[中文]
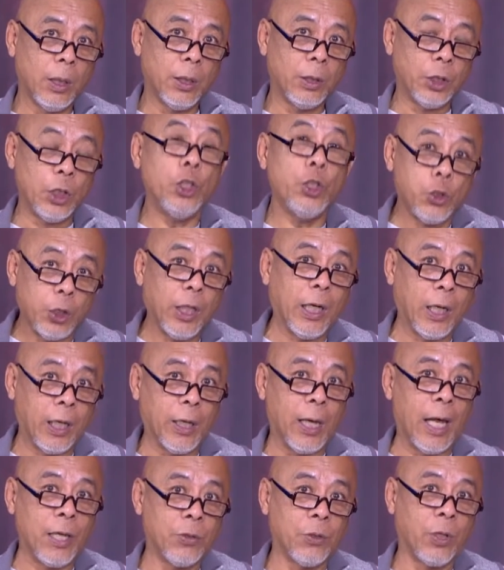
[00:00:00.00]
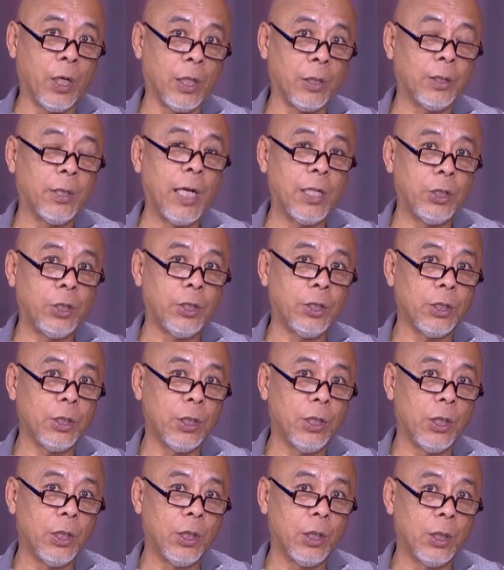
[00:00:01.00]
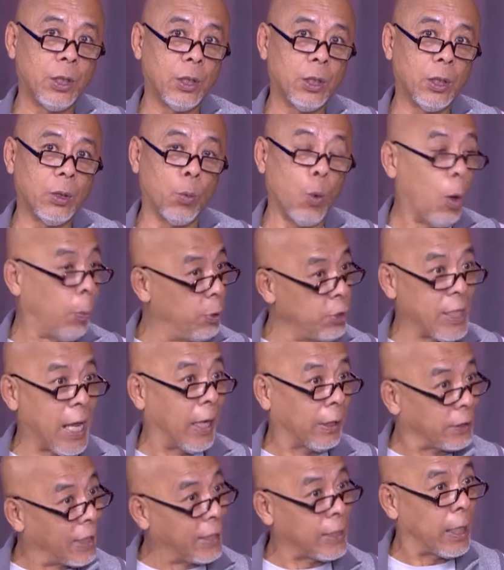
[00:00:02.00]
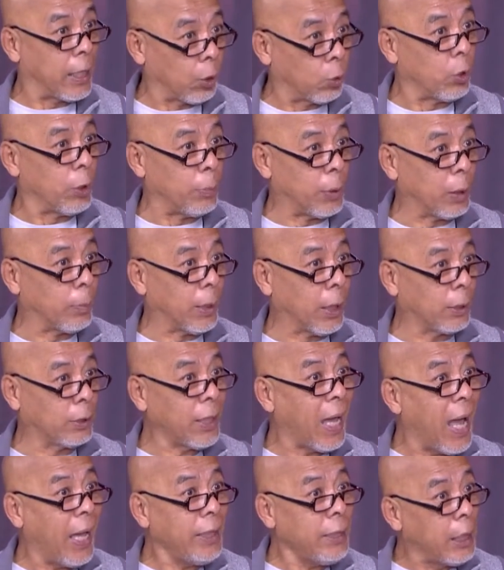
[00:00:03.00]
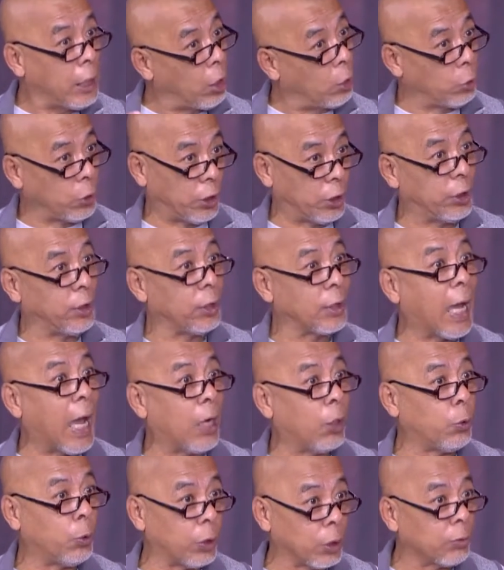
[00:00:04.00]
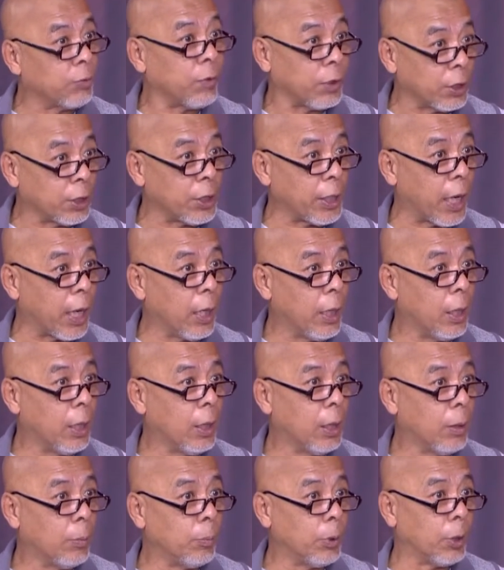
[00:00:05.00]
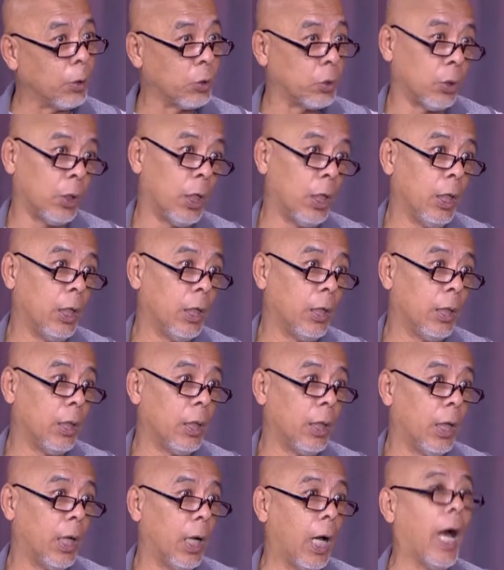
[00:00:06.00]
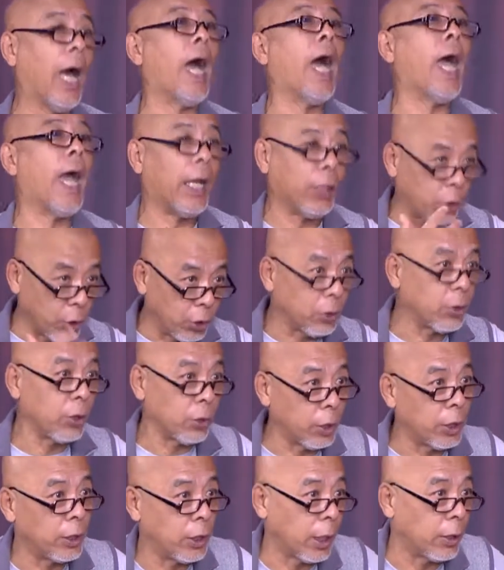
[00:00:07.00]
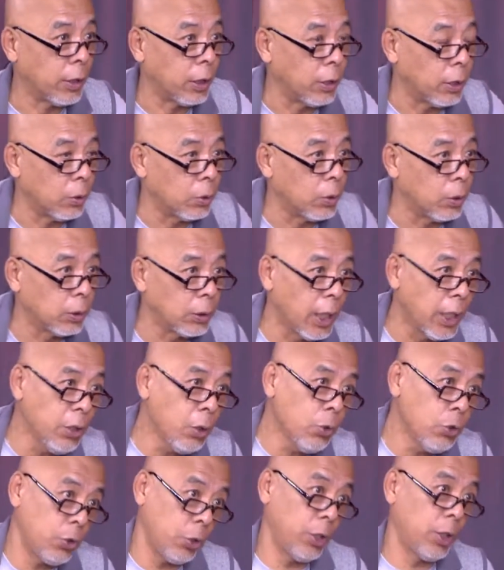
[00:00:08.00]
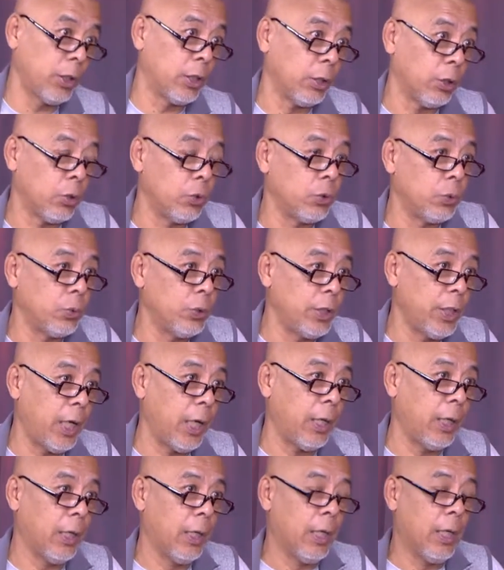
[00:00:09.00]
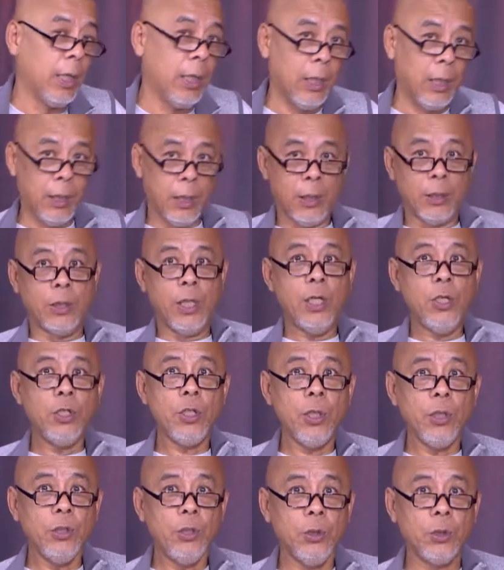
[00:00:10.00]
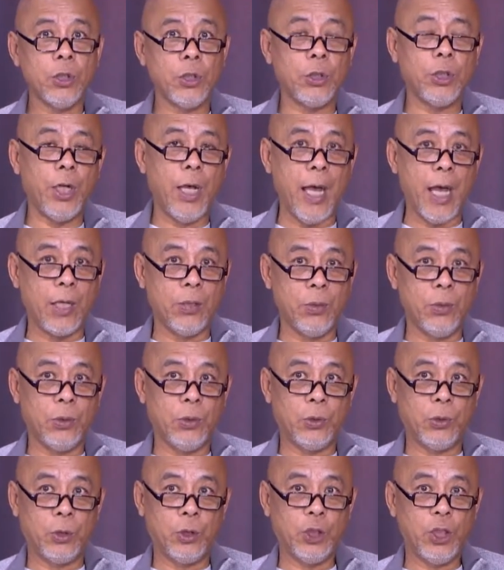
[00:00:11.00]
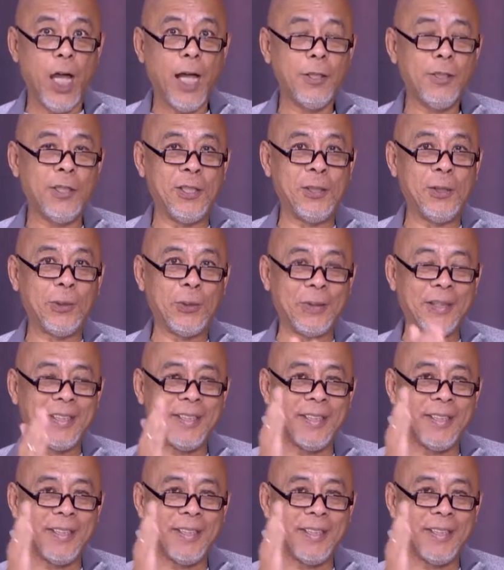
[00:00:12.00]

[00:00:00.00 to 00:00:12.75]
你觉得很安全，但是我不讲，大家也会明白，它也有一定概率的风险，比如说天灾人祸，哎，对对对，天灾人祸，它都随时可能出现。嗯，人生就是这样，就是说，当你有一